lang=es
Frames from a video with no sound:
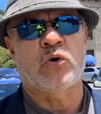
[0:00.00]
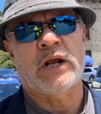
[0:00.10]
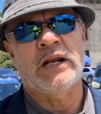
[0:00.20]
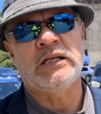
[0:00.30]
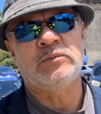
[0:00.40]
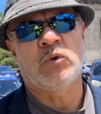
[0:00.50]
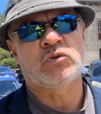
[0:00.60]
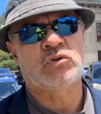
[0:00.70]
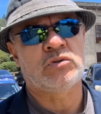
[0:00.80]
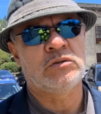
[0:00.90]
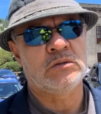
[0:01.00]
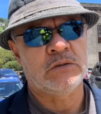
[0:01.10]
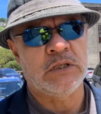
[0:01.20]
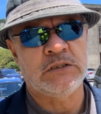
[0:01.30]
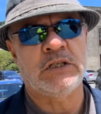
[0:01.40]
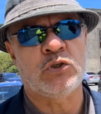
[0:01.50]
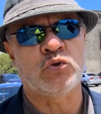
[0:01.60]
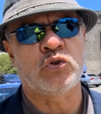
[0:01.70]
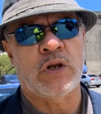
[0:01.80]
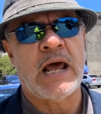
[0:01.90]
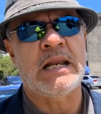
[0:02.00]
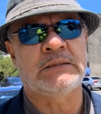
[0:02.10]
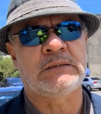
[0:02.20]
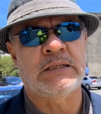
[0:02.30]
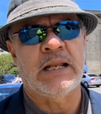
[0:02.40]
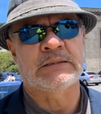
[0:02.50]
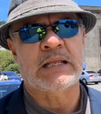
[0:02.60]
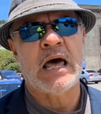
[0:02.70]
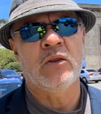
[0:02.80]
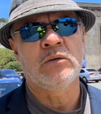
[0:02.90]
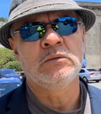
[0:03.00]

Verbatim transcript: organismos institucionales del Estado,